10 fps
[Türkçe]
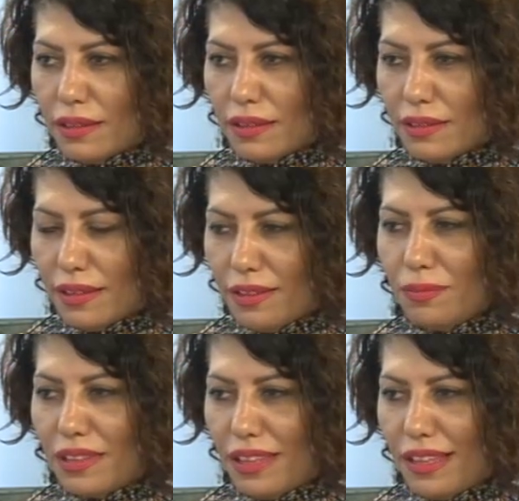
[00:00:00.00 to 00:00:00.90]
dedim
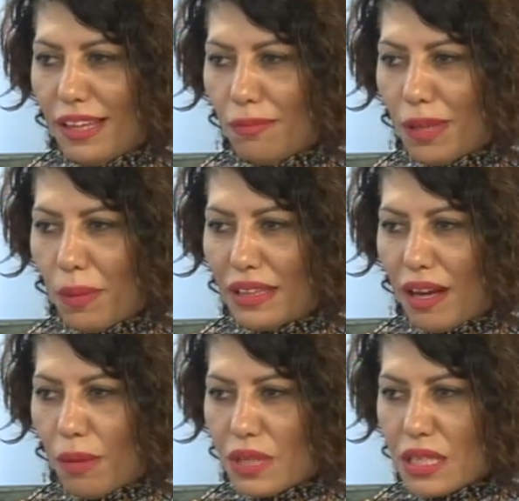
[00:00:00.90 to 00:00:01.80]
ya
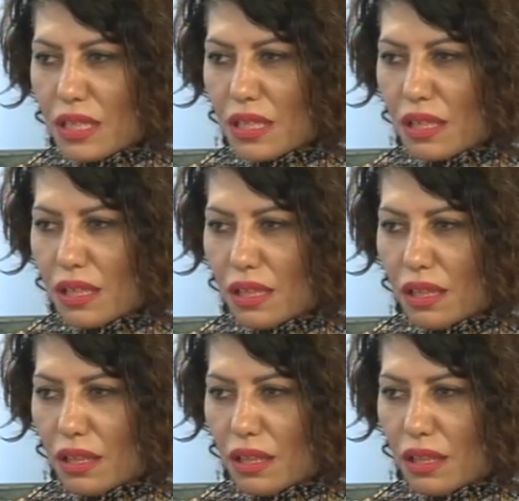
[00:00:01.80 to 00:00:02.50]
deneyimlemeden bir şey hı e, hı.